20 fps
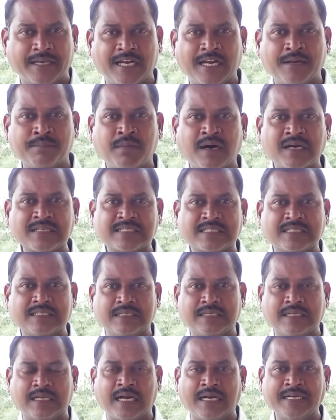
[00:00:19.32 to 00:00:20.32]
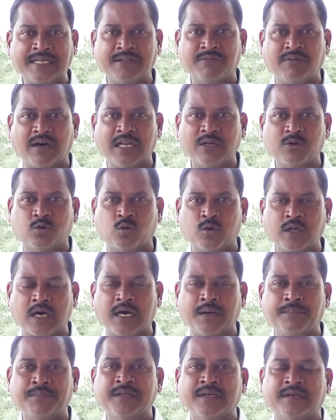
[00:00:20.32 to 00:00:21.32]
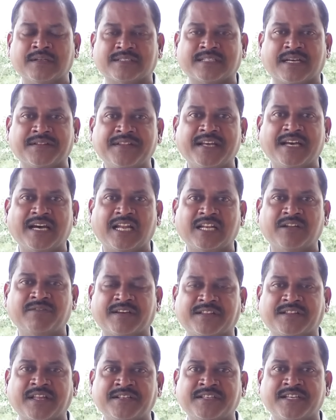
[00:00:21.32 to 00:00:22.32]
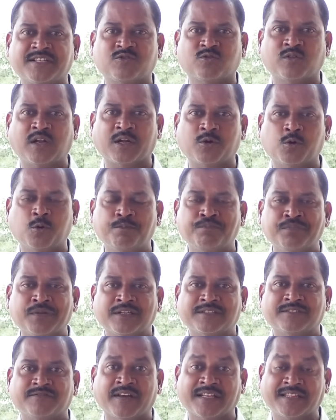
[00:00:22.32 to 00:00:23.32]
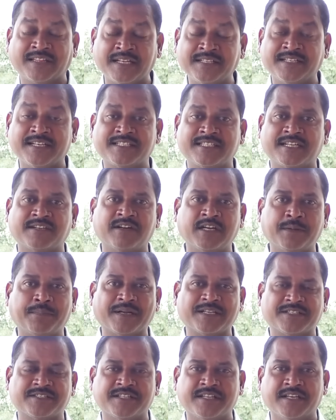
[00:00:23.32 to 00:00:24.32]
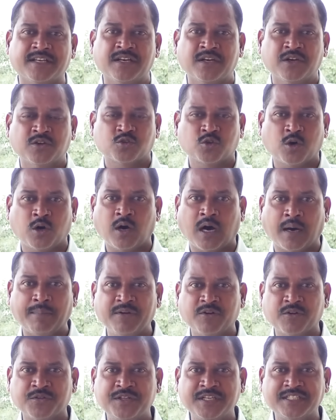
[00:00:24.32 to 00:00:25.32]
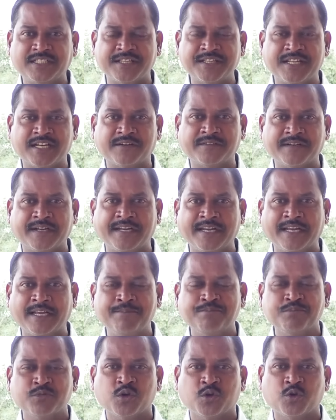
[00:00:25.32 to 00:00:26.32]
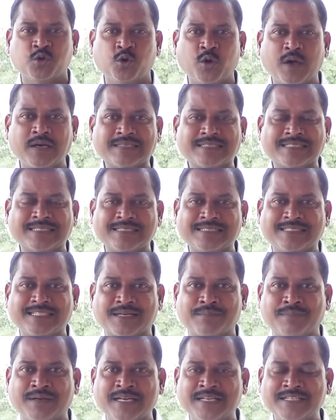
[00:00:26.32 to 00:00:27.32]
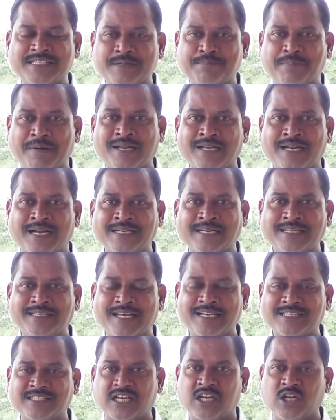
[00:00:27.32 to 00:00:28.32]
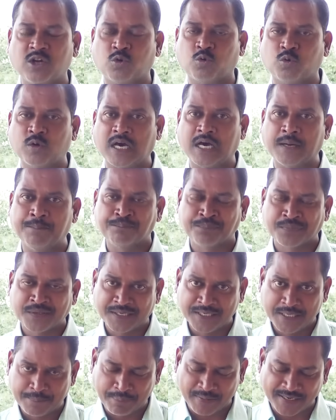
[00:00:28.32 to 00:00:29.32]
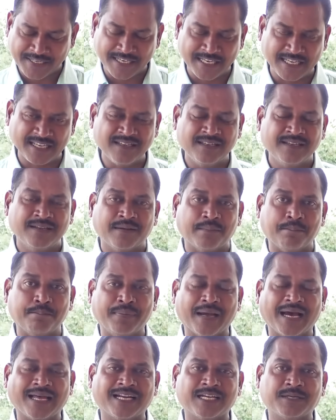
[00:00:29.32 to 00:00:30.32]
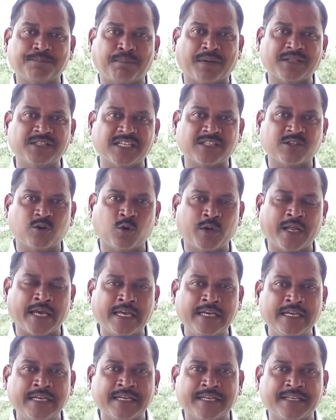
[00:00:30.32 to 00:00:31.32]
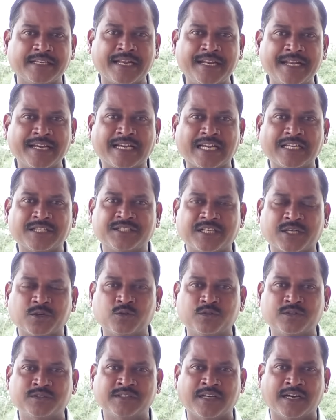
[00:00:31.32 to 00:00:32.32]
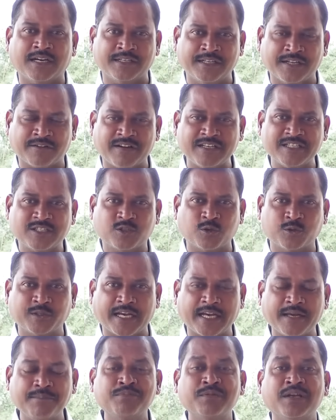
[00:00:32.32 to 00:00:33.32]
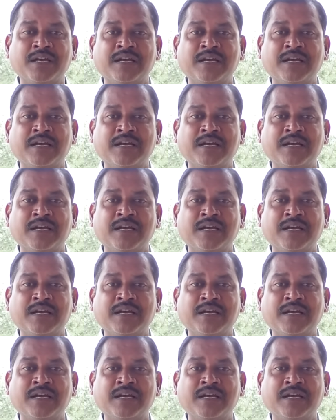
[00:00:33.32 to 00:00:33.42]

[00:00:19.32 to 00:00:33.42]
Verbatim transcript: ఎలన్ మాస్క్ లాంటి వాళ్ళు కూడా సందేహాలను వ్యక్తం చేస్తున్నారు వ్యక్తం చేసినటువంటి పరిస్థితి సో అభివృద్ధి చెందినటువంటి యుఎస్ జర్మనీ జపాన్ లాంటి దేశాల్లో కూడా ఇప్పటికీ బ్యాలెట్ పద్ధతిలోనే ఎన్నికలు జరుగు నిర్వహిస్తుంటే